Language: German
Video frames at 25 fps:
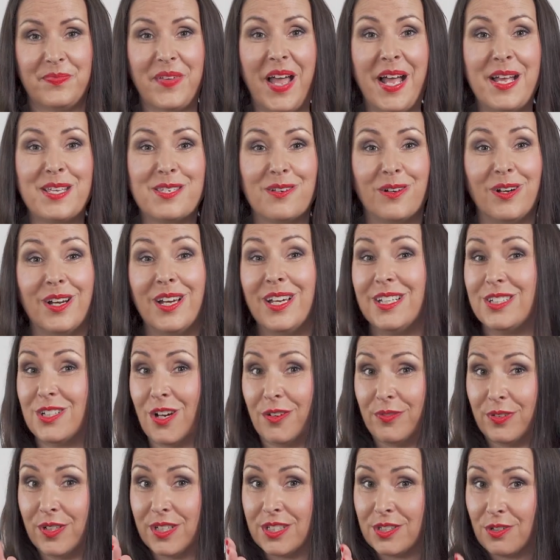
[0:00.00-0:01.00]
Also, ich
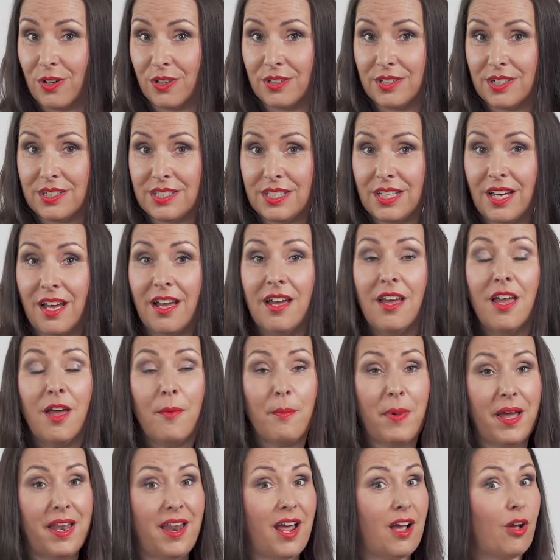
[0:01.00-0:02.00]
hoffe, ich konnte dir
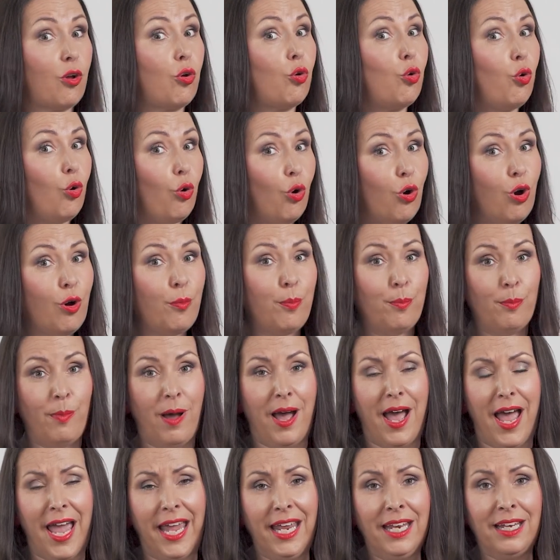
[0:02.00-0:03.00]
bei der groben
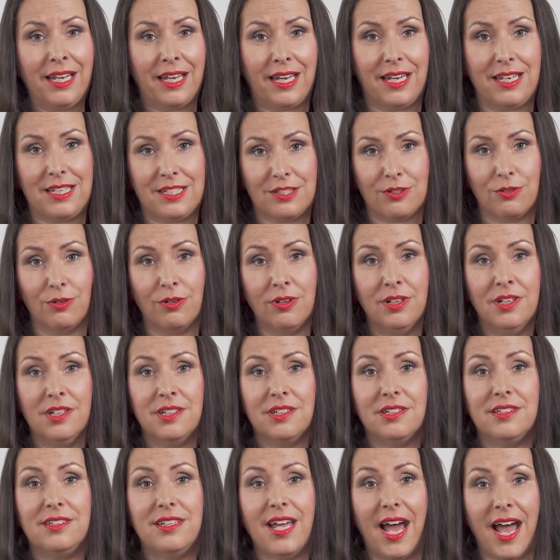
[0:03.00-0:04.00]
Einrichtung
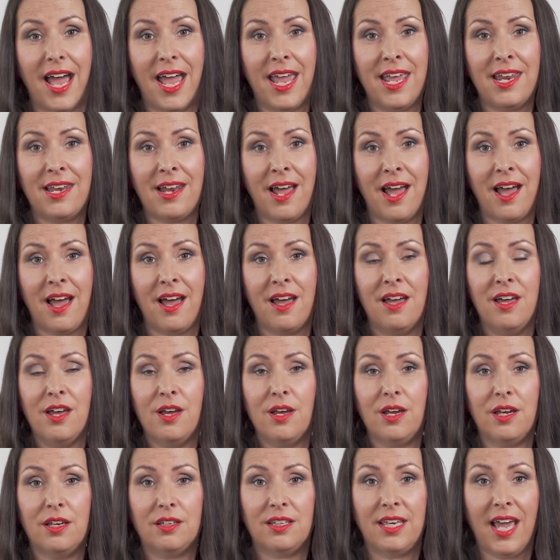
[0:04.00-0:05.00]
deiner
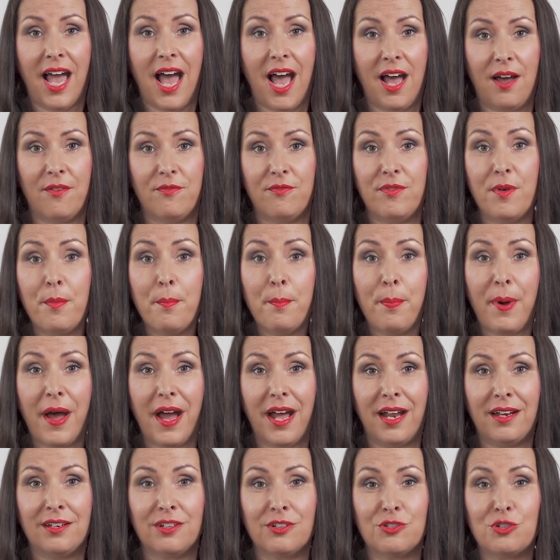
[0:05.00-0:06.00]
ja,
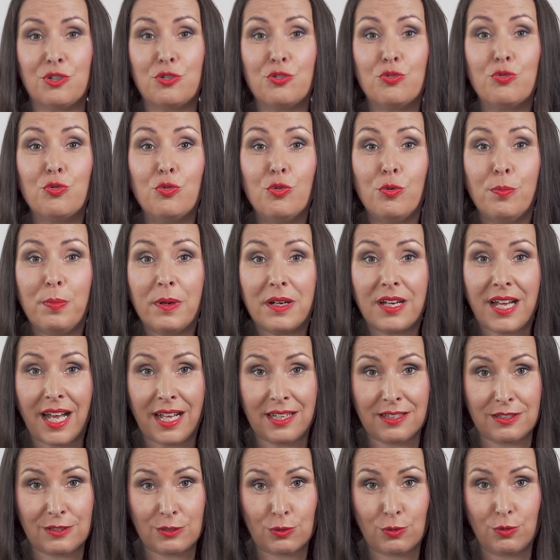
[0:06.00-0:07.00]
Wimpernstube
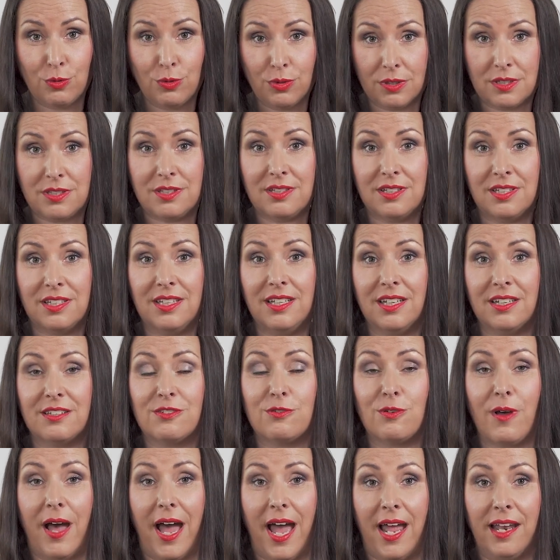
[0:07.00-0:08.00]
ganz gut hier
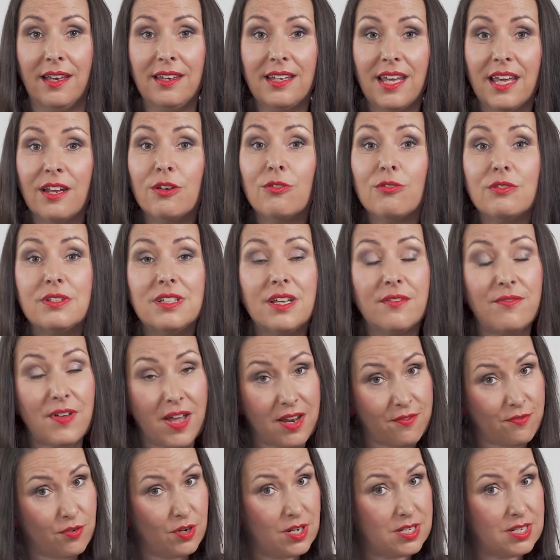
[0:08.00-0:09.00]
zur Hand gehen und dir
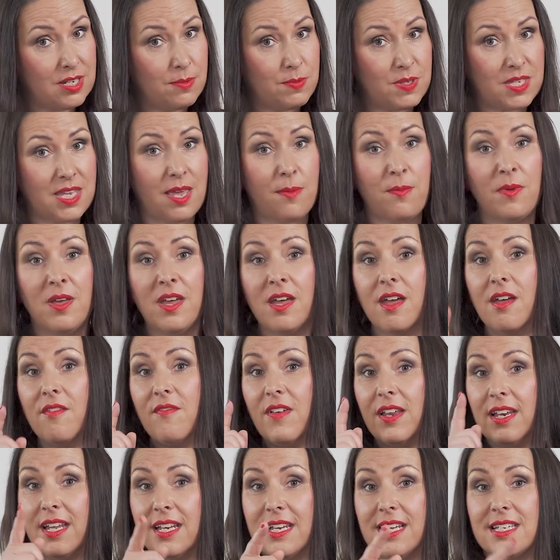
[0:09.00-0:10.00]
wertvolle Tipps geben.
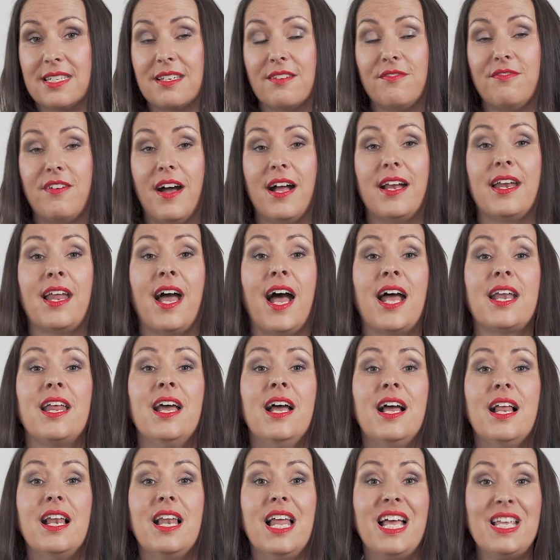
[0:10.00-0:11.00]
Wenn dir das gefallen hat,
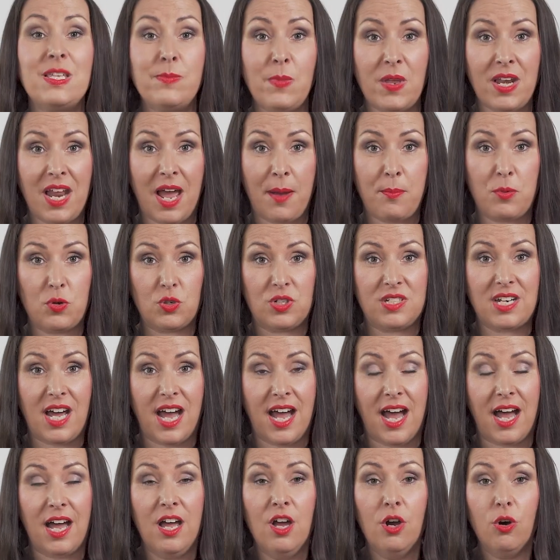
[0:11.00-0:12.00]
lass mir ein Abo
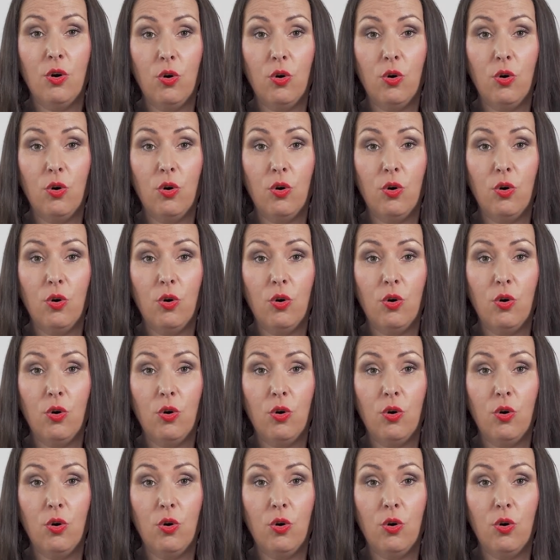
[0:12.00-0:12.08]
da,